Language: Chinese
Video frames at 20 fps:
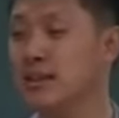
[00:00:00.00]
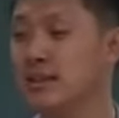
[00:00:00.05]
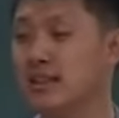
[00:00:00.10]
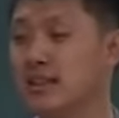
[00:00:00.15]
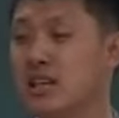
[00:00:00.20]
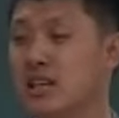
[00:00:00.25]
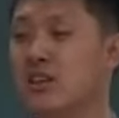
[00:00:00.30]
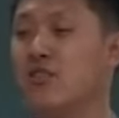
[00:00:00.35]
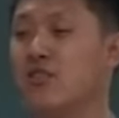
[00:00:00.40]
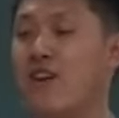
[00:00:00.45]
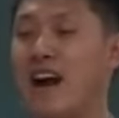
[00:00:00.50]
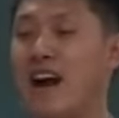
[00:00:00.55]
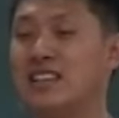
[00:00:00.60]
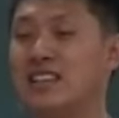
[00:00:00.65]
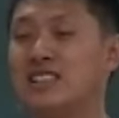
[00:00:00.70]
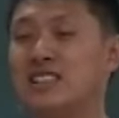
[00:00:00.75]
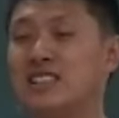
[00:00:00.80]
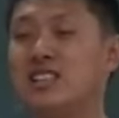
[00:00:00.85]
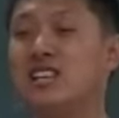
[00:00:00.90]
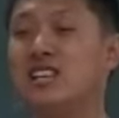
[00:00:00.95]
英法
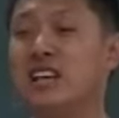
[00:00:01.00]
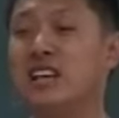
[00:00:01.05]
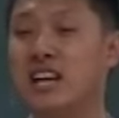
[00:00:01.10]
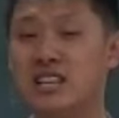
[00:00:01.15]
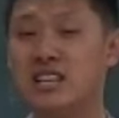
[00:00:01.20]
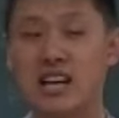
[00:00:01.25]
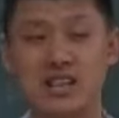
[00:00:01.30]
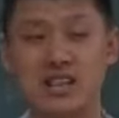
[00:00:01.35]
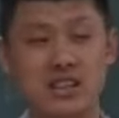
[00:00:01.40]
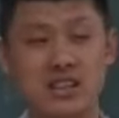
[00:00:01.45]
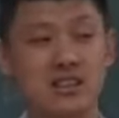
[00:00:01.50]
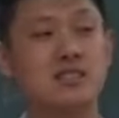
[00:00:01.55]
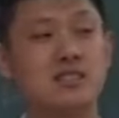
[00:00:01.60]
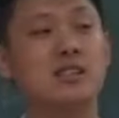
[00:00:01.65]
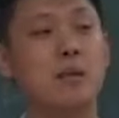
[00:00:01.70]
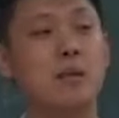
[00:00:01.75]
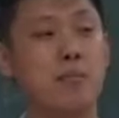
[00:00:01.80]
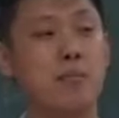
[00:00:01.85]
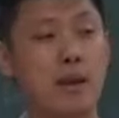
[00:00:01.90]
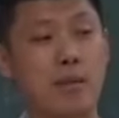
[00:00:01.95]
七年战争
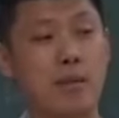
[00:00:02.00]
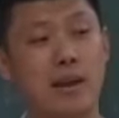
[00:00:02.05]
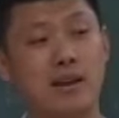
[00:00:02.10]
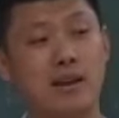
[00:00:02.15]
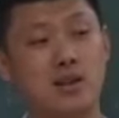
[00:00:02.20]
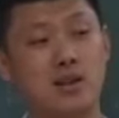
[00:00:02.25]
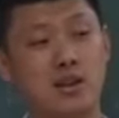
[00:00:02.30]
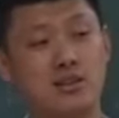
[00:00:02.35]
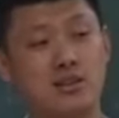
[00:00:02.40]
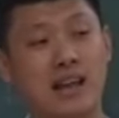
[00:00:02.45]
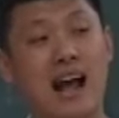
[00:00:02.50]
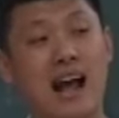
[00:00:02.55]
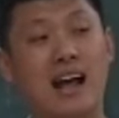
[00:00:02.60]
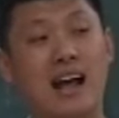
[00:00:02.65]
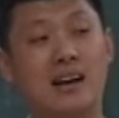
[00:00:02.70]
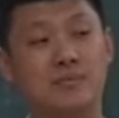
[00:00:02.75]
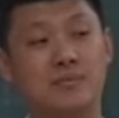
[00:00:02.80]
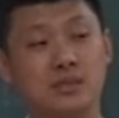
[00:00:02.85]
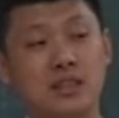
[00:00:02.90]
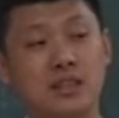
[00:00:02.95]
在北美这
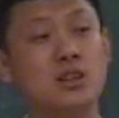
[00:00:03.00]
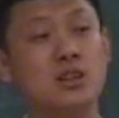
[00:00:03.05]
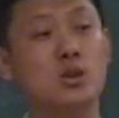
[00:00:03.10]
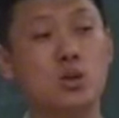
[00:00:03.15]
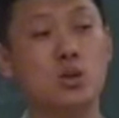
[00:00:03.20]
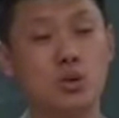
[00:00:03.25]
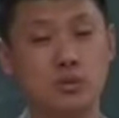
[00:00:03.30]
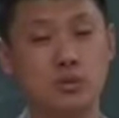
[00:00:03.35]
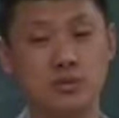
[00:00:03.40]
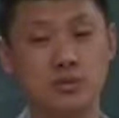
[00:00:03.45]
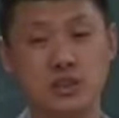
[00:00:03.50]
打印度，